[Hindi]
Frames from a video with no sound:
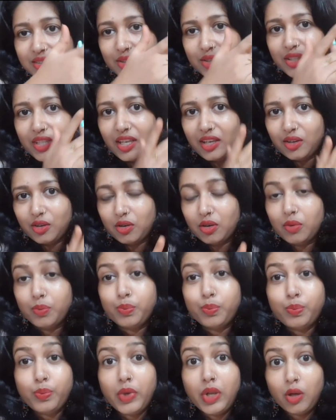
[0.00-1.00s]
तो देखो
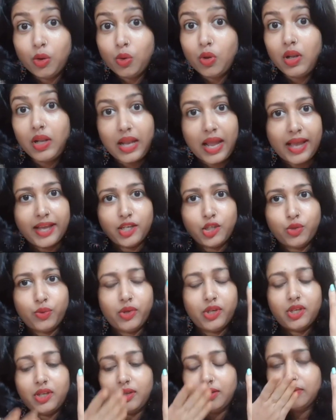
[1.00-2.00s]
बिल्कुल लाइट
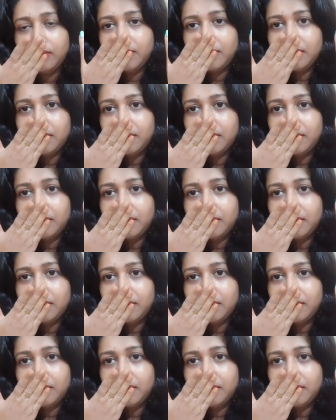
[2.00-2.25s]
वेट है